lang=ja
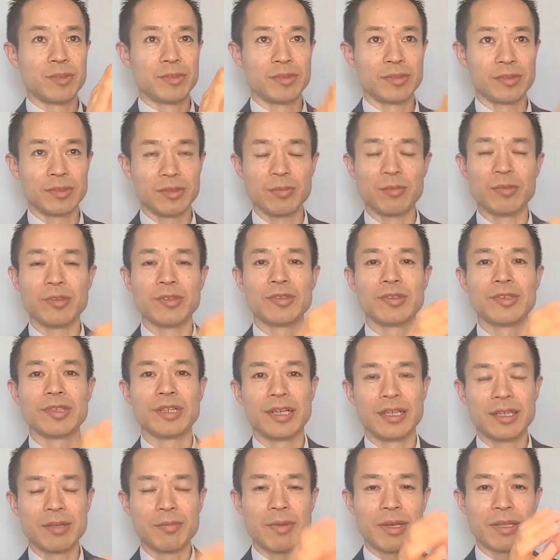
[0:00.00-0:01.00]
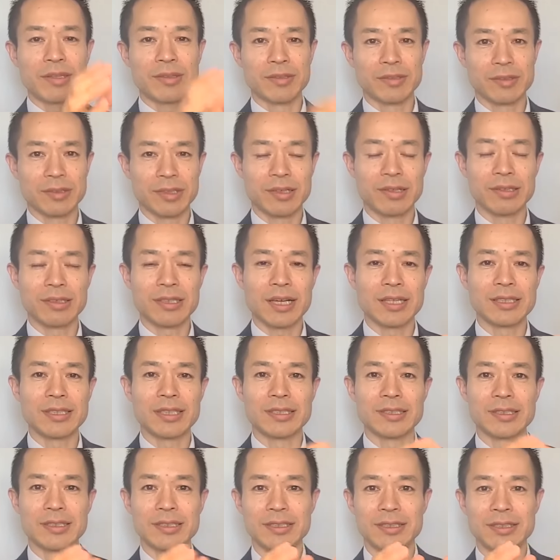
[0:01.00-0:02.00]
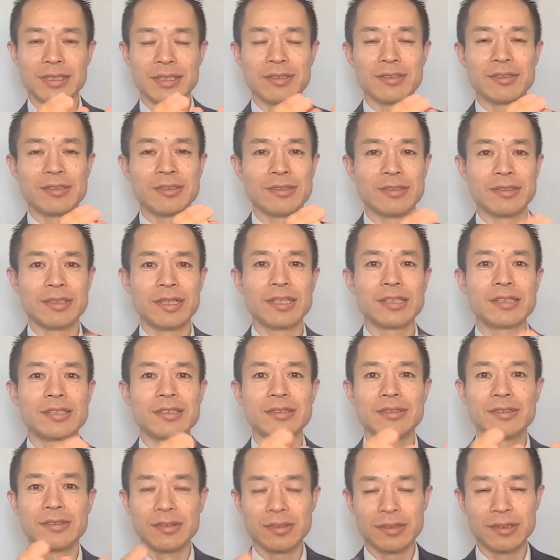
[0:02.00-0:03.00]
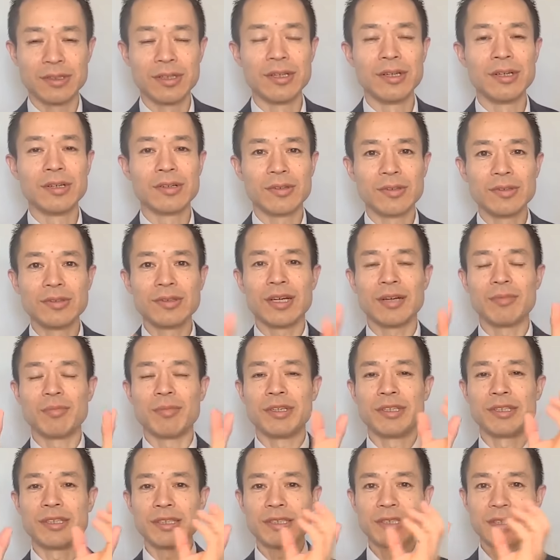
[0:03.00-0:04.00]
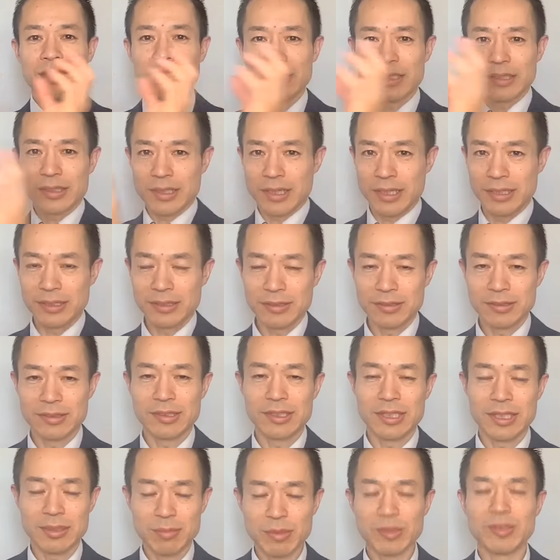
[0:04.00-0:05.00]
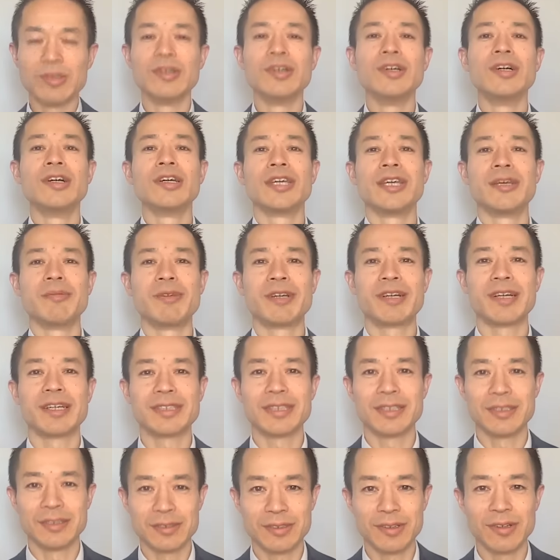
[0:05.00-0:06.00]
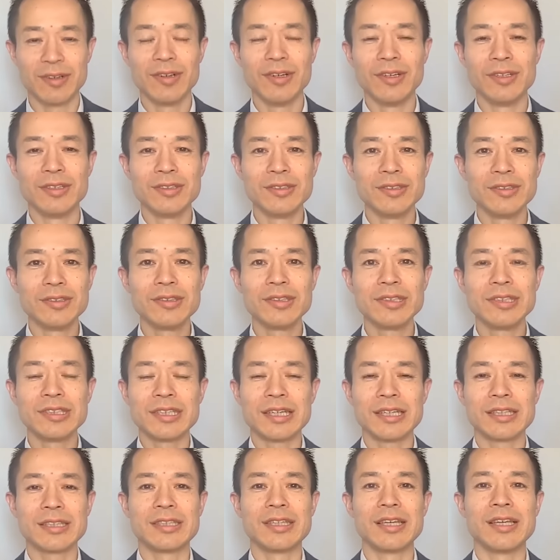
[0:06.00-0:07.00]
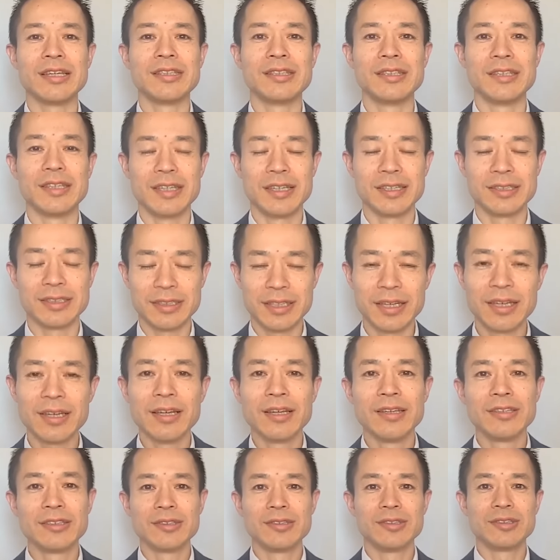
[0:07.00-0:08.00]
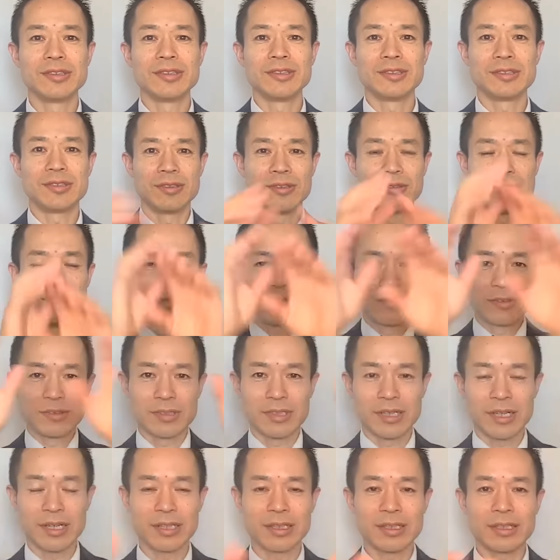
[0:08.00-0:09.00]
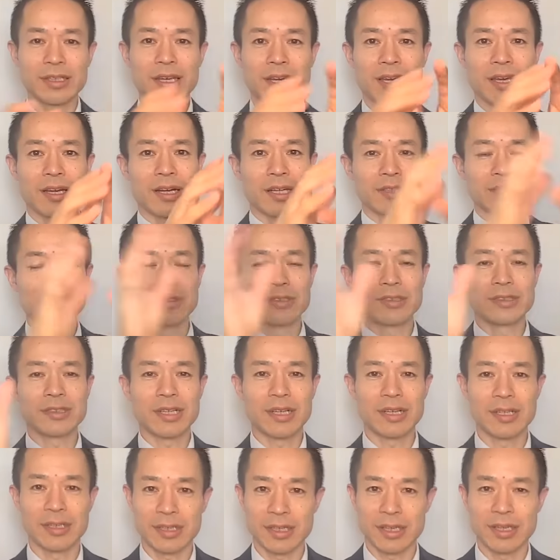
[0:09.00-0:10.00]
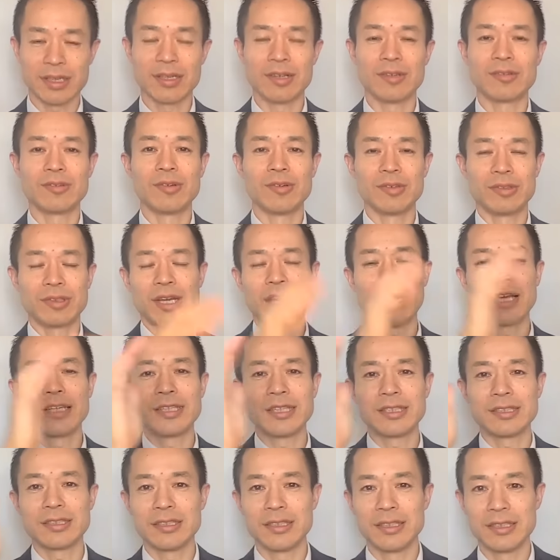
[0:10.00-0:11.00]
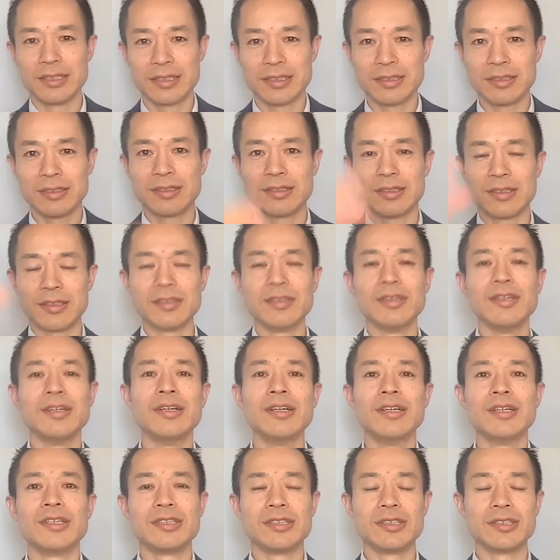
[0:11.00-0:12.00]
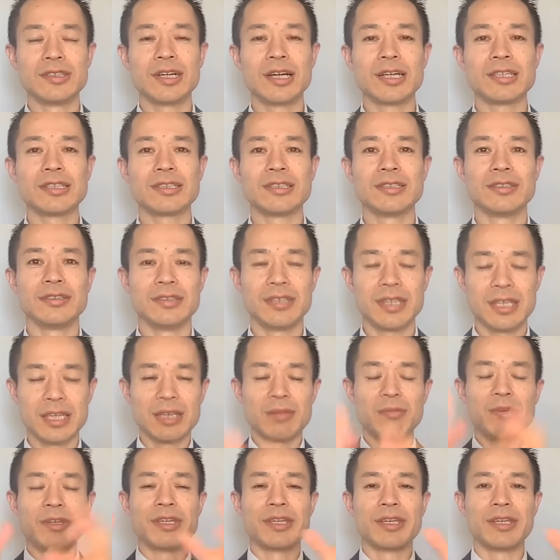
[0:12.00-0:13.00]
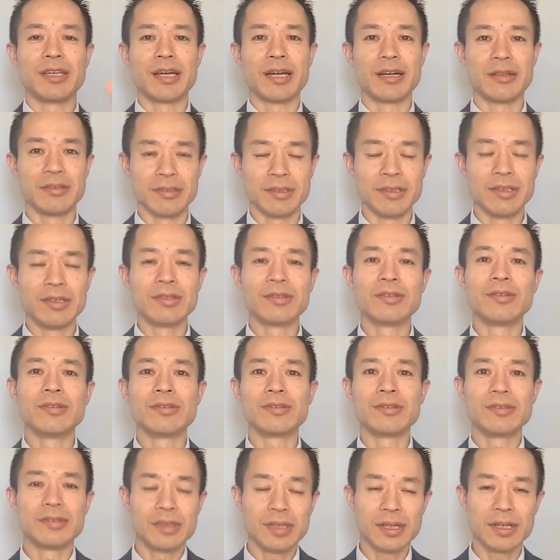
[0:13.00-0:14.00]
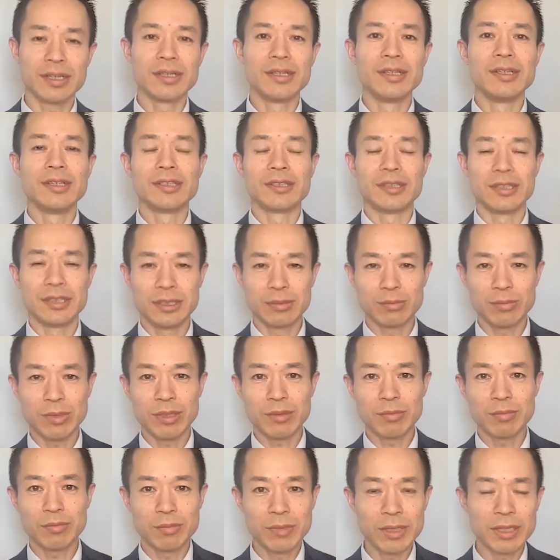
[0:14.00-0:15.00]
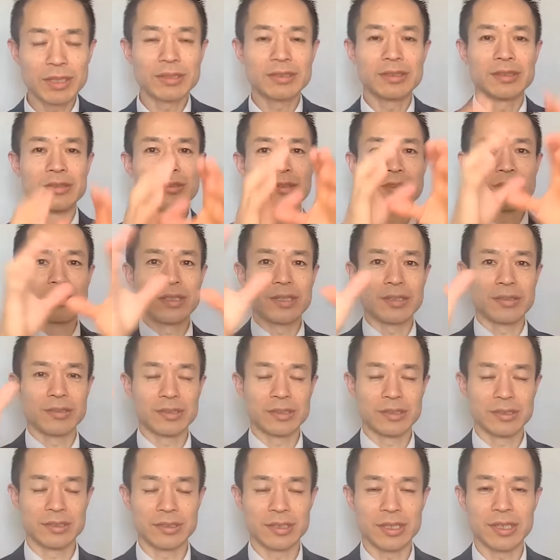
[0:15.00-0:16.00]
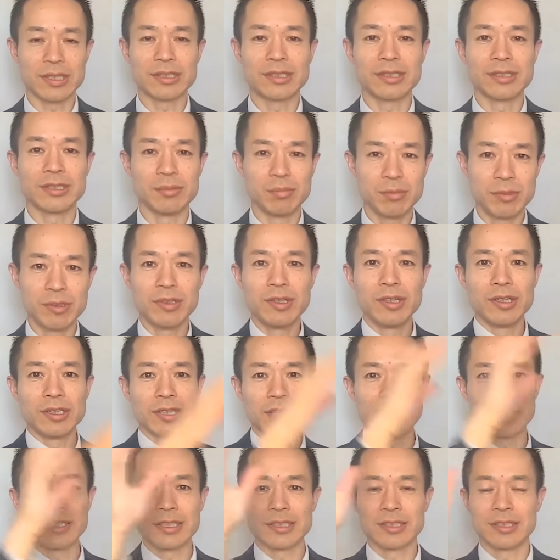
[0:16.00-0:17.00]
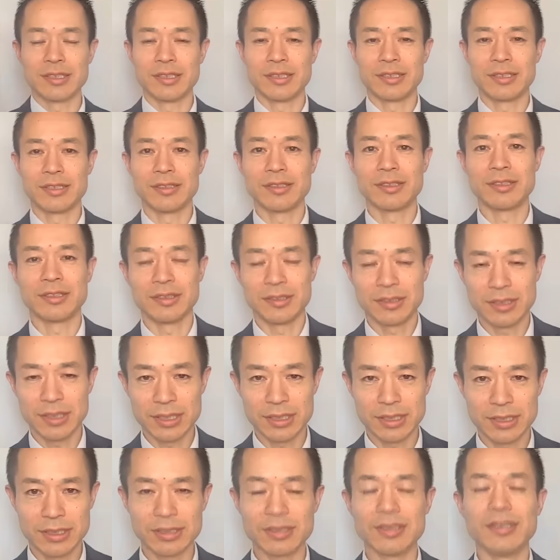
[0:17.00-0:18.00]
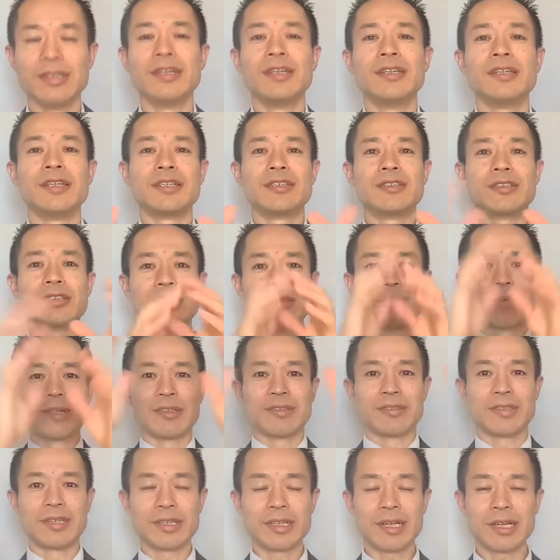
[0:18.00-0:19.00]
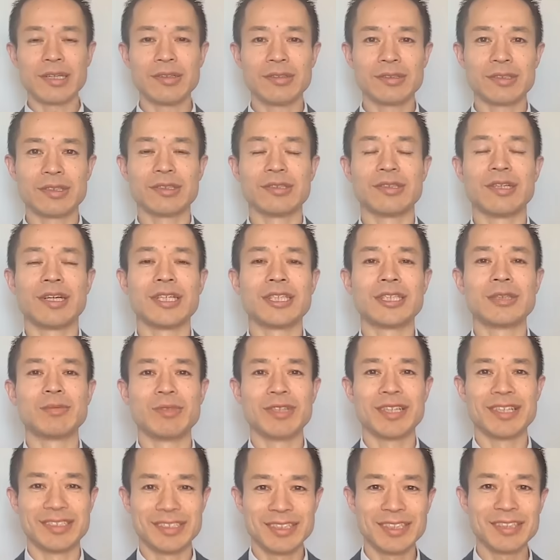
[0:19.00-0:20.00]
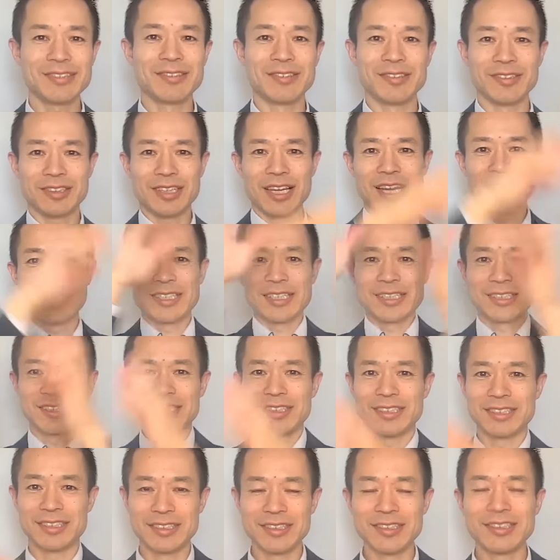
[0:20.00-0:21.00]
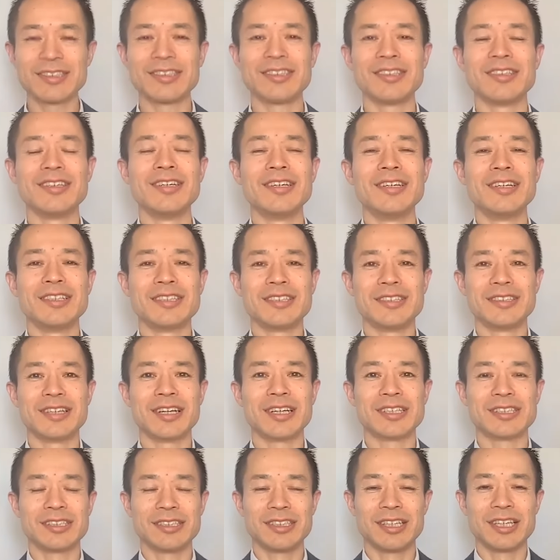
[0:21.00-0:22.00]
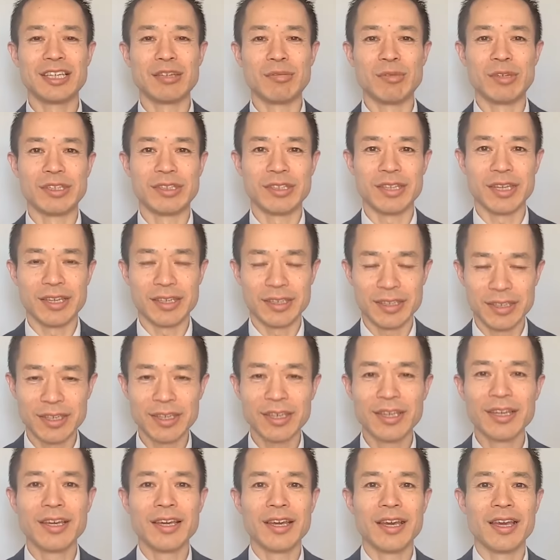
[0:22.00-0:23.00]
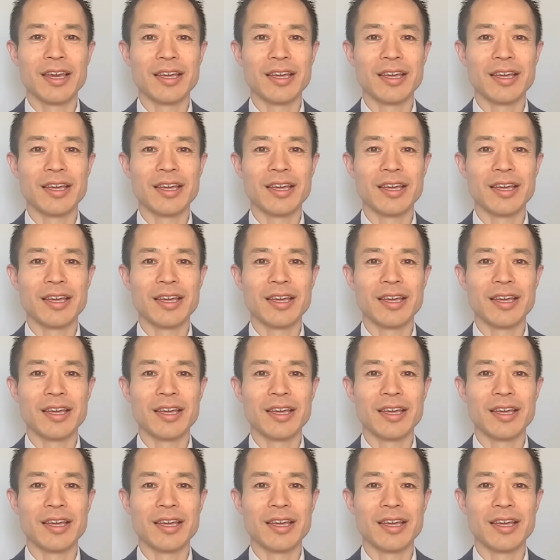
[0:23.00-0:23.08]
ものとかね、ペットとかを大切にしている周波数を、今度は身近な家族にも響かせるというふうにやっていってですね、そうすると夫婦関係、家族関係がこう大切にするっていう周波数で響き合うことが、そのまんま、その家の周波数も大切にする周波数、職場の中の周波数もですね、この大切にするっていう周波数で響いていき、